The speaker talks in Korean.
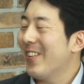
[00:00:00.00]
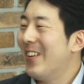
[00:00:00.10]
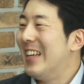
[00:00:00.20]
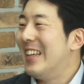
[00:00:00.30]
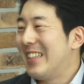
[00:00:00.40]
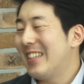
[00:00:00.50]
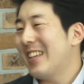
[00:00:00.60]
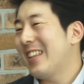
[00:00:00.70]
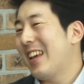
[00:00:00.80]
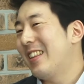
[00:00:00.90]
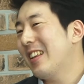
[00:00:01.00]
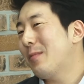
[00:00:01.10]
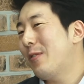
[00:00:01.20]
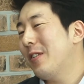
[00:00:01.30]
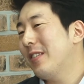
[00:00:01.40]
네네. 실제 이제
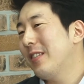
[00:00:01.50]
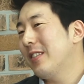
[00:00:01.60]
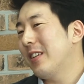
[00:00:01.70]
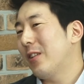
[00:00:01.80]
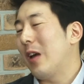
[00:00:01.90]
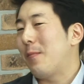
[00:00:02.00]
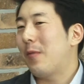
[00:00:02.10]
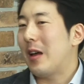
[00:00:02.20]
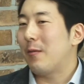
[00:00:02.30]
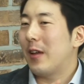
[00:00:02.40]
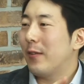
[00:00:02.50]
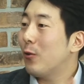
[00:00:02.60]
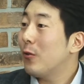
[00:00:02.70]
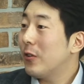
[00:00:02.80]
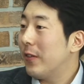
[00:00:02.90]
NGX 플러스 그리고 F5의
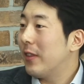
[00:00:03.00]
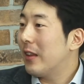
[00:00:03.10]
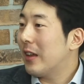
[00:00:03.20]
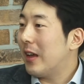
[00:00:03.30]
솔루션, 음.